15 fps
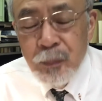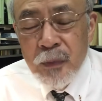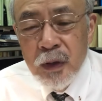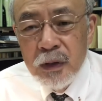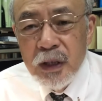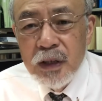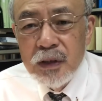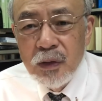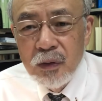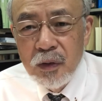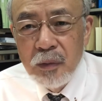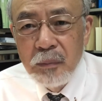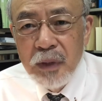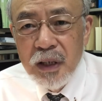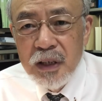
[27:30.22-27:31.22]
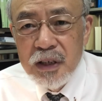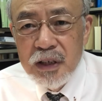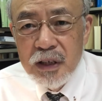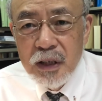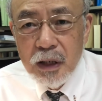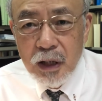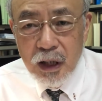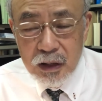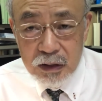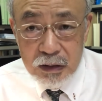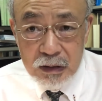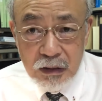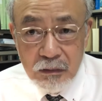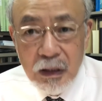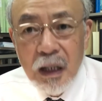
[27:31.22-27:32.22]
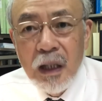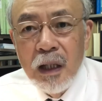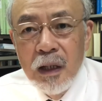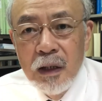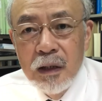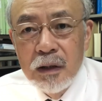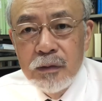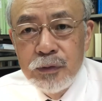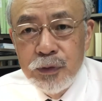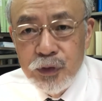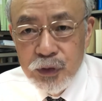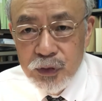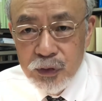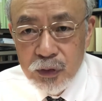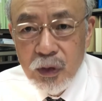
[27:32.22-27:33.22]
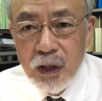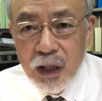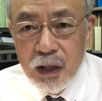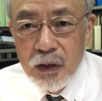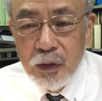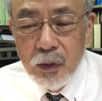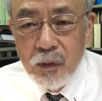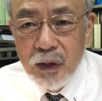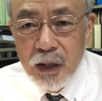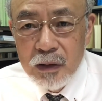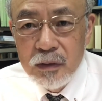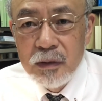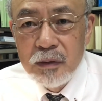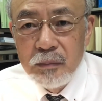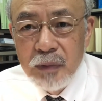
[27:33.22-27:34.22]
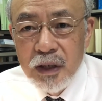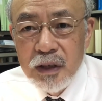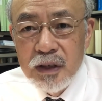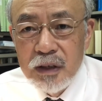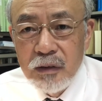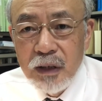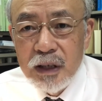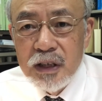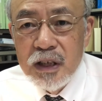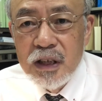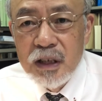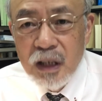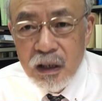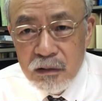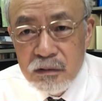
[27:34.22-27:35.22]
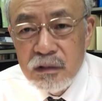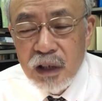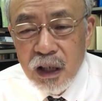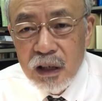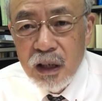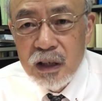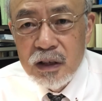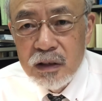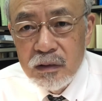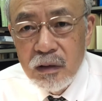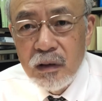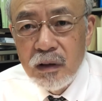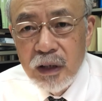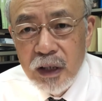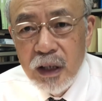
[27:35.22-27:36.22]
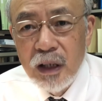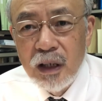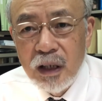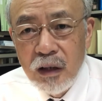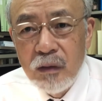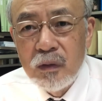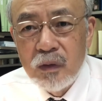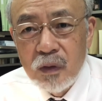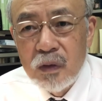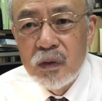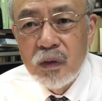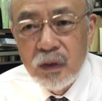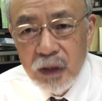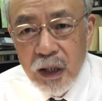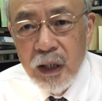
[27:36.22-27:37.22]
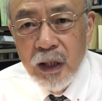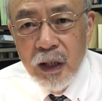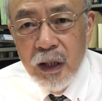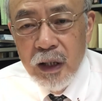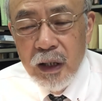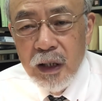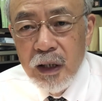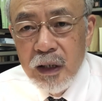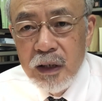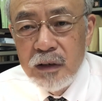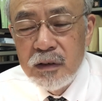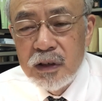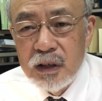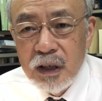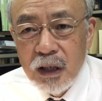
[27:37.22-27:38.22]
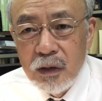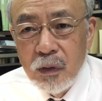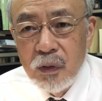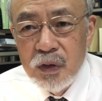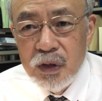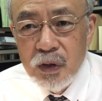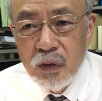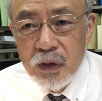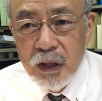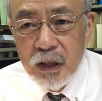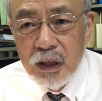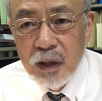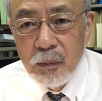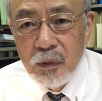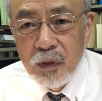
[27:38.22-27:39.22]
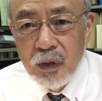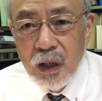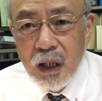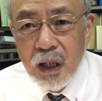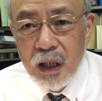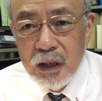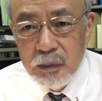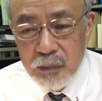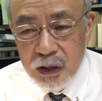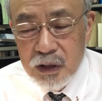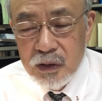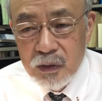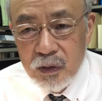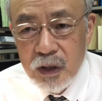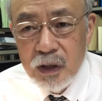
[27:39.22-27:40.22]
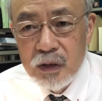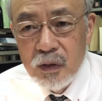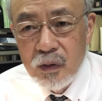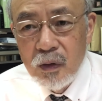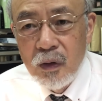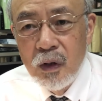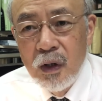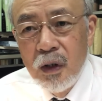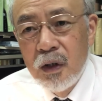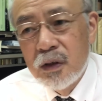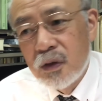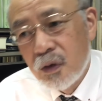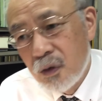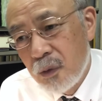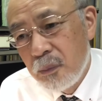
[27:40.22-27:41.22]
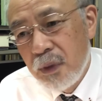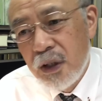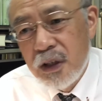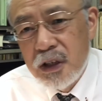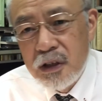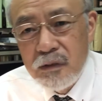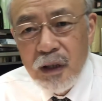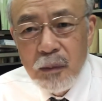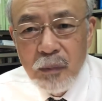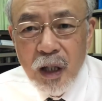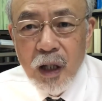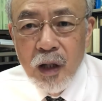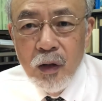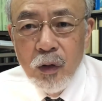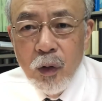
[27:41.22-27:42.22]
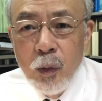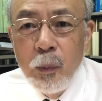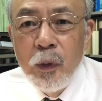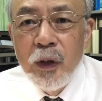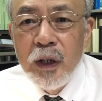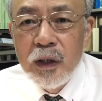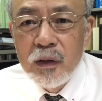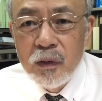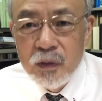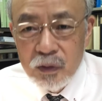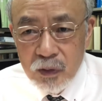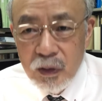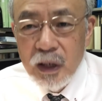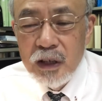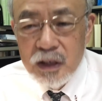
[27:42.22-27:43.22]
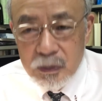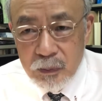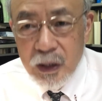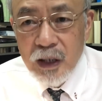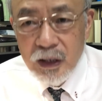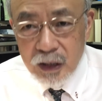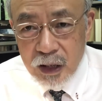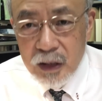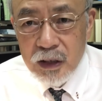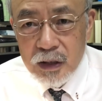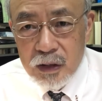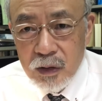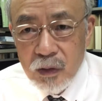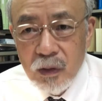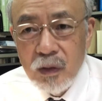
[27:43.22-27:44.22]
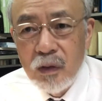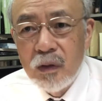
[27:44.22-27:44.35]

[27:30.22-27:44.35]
でその名詞に関しては普通の「あ」で終わる名詞とは違う形の変化をとるので、えいくつか特徴的なものがありますのでそのその名詞はまあ覚えとくのが一番早いでしょうと